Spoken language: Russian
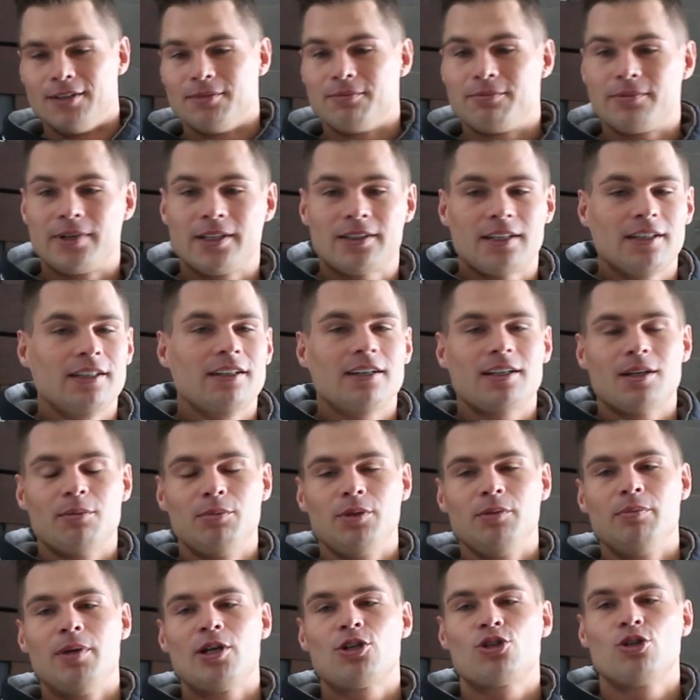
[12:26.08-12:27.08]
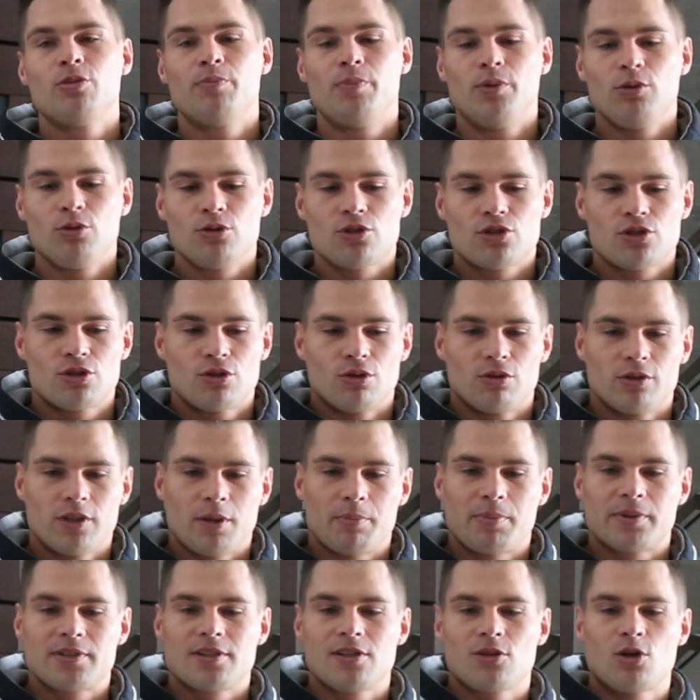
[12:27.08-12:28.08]
ну, это, наверное, был большой плюс,
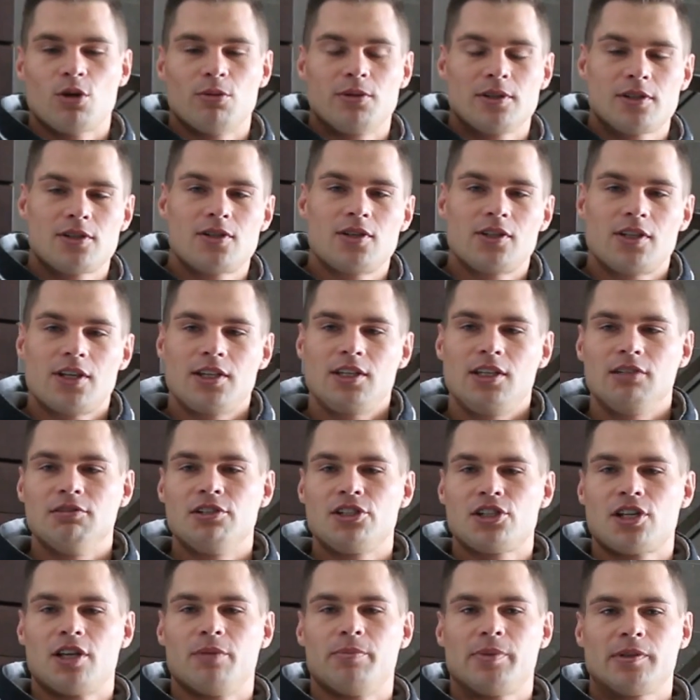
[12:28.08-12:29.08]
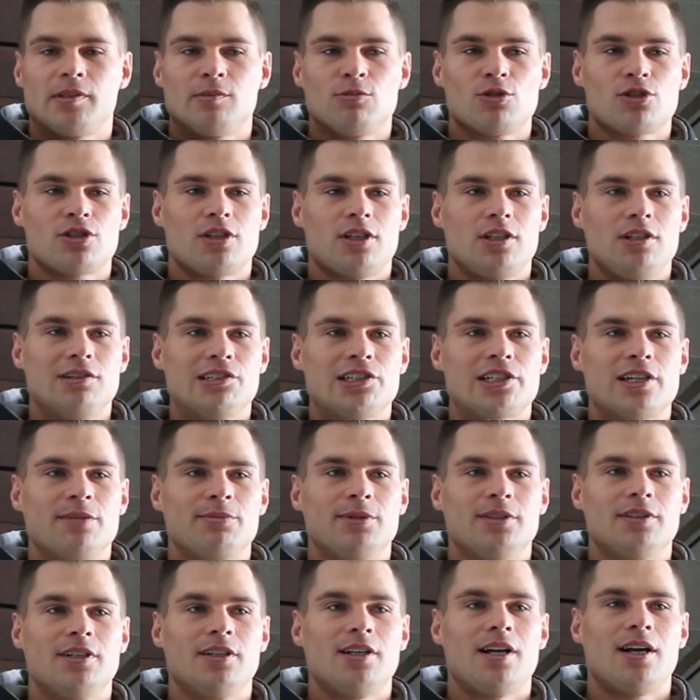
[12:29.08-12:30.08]
что я познакомился с этой девочкой, потому что
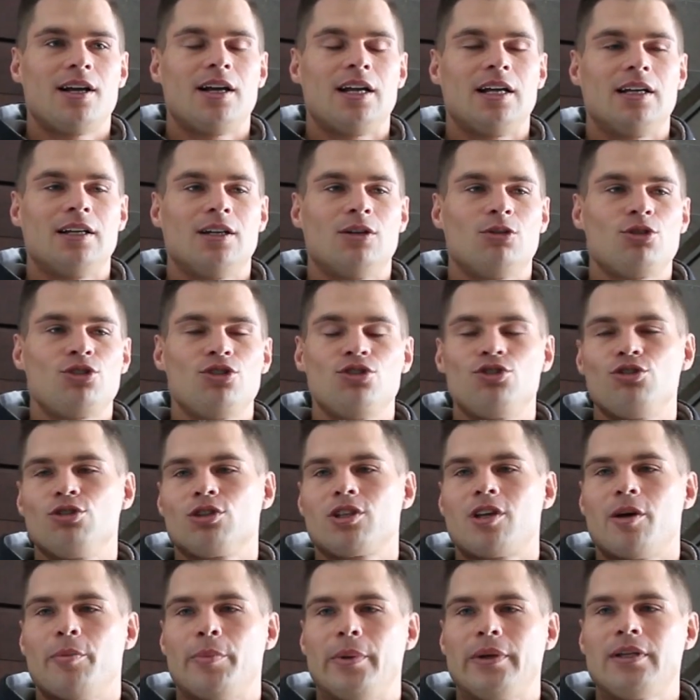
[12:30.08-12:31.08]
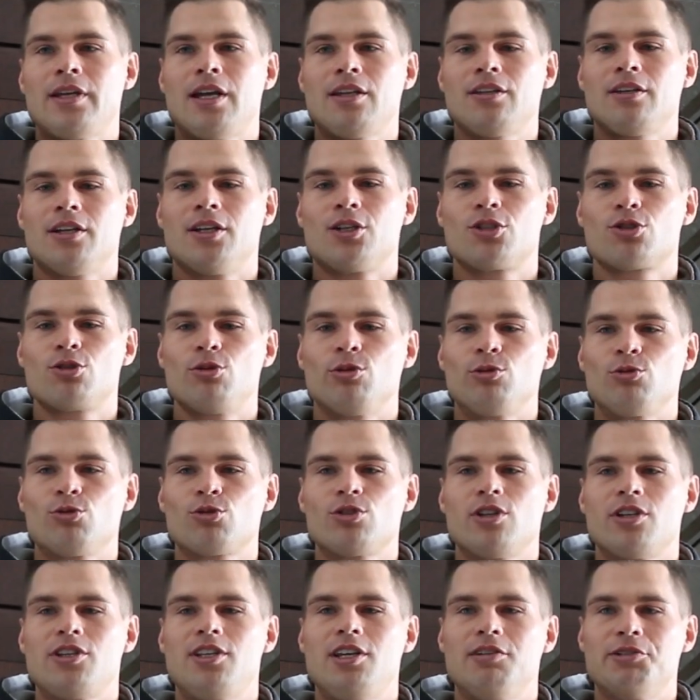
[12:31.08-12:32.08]
девочка мне дала очень четко понять, что
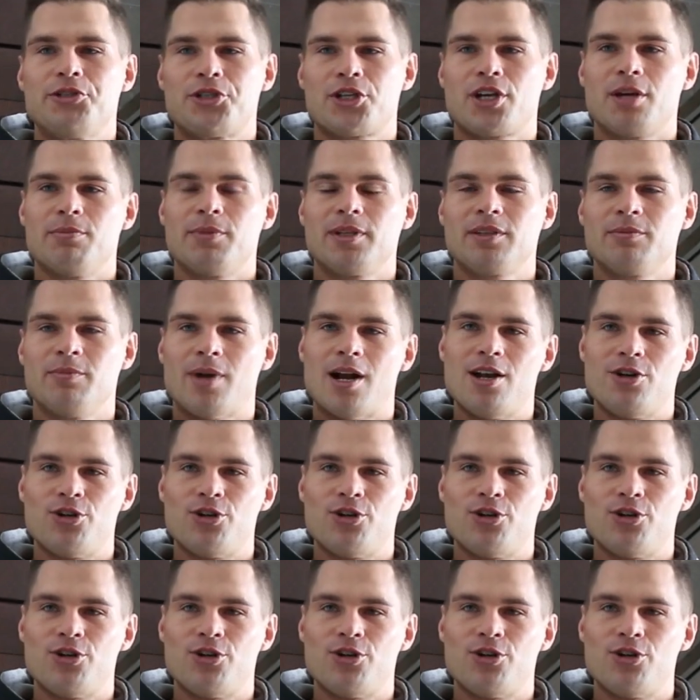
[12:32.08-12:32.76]
нужно девочкам от